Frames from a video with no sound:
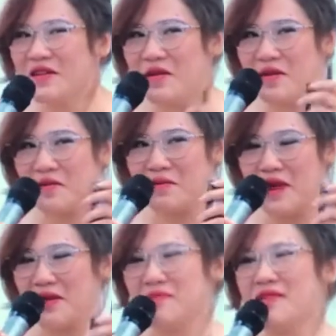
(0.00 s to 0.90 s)
ờ,
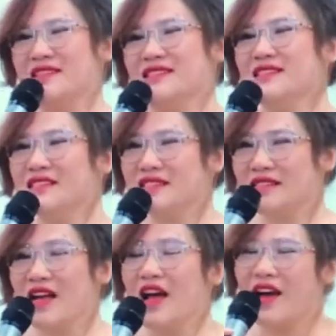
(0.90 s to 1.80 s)
bật mí
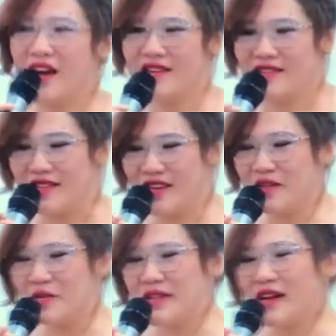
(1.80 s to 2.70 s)
à, dự
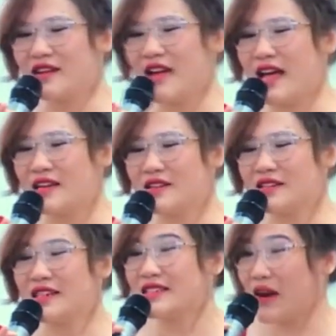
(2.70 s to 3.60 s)
kiến của nhân
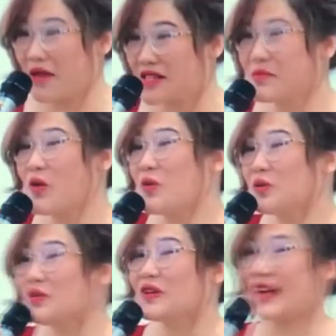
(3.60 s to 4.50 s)
là sau expo
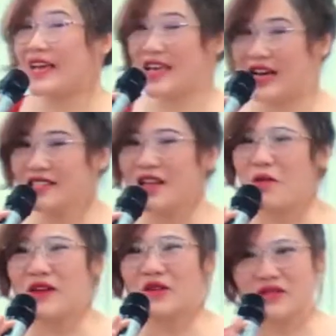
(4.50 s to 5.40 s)
cuối tuần này ha
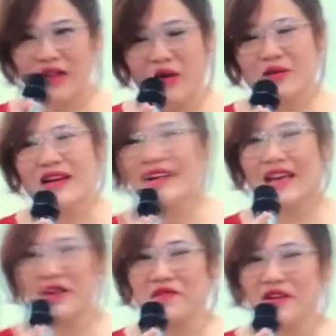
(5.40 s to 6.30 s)
là qua tuần sau
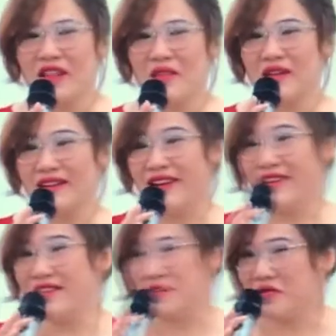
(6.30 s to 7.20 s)
thay vì là mình
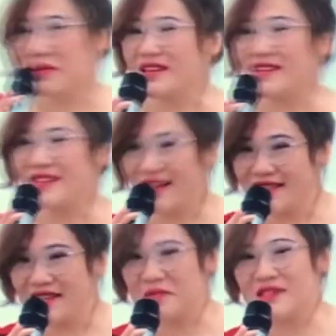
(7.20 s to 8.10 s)
nghỉ dưỡng và mình nghỉ
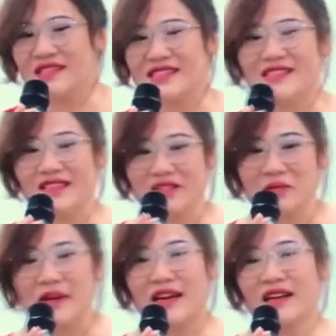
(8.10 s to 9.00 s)
tết thì mình sẽ chiến
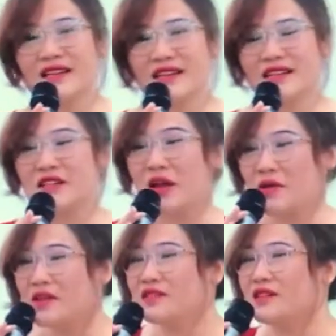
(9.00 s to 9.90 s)
luôn bằng cách là
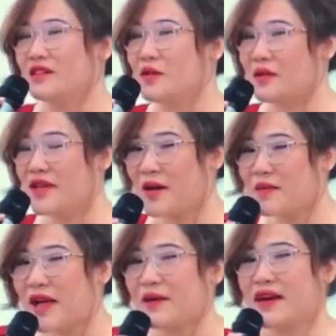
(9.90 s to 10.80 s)
nếu như những đội
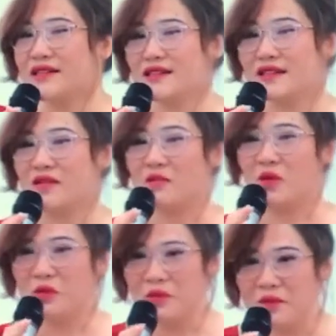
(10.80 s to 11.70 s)
nhóm nào các anh chị cần
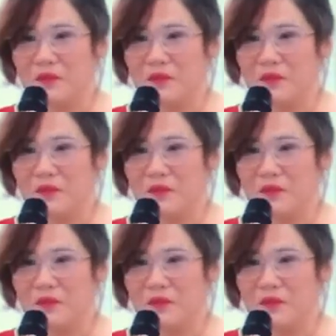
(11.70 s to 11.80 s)
book